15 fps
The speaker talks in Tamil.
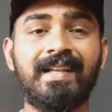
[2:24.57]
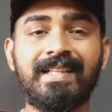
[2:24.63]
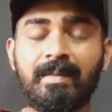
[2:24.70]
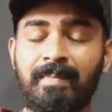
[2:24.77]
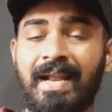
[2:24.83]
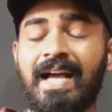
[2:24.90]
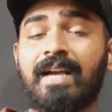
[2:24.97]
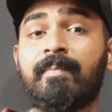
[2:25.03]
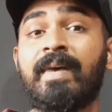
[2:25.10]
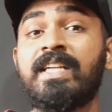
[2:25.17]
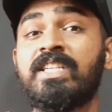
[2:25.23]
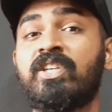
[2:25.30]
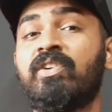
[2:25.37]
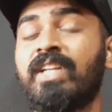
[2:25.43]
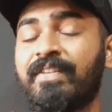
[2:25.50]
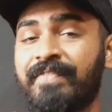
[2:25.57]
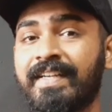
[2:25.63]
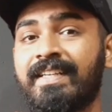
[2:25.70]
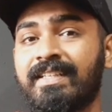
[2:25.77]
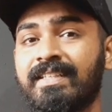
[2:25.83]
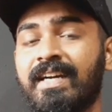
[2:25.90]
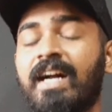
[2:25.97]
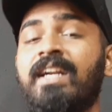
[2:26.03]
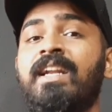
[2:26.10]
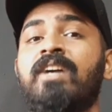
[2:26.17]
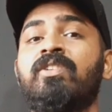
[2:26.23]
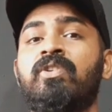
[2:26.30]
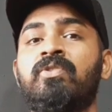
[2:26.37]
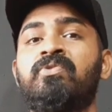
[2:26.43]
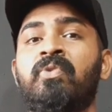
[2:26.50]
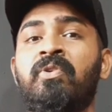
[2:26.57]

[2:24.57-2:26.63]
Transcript: இந்த பிளாக் மேஜிக்கோட எஃபெக்ட் அண்ட் அதோட